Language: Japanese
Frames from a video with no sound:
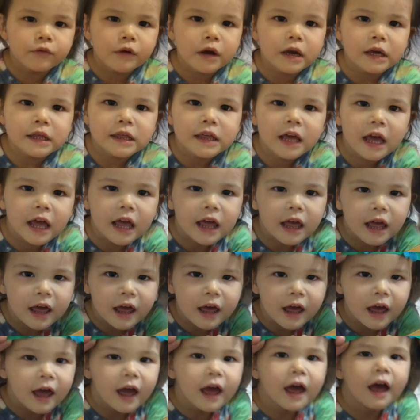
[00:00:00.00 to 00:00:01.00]
is it?
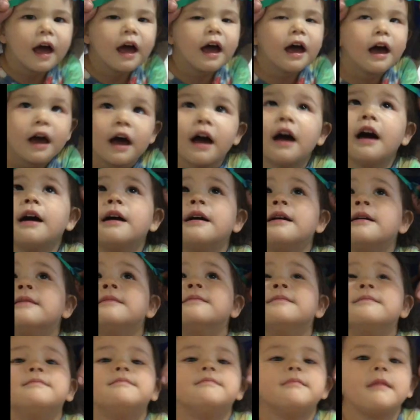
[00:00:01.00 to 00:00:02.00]

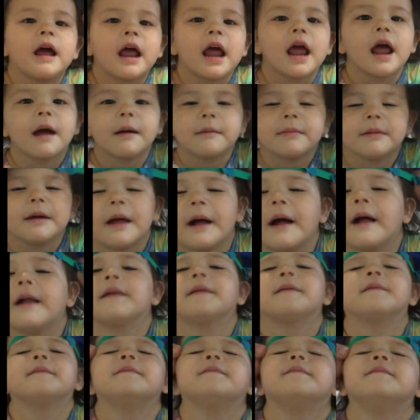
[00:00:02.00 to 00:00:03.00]
My h m
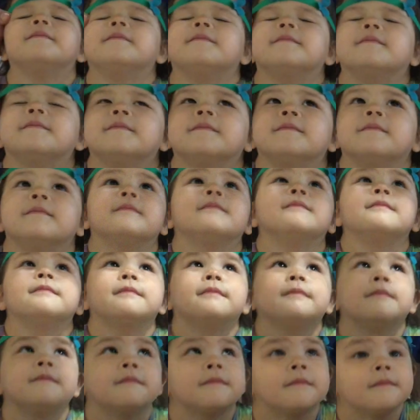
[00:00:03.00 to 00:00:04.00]
y
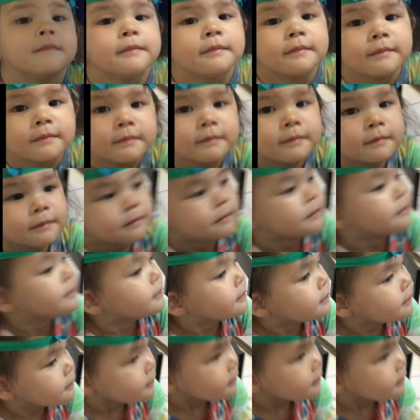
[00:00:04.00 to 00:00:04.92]
何 a d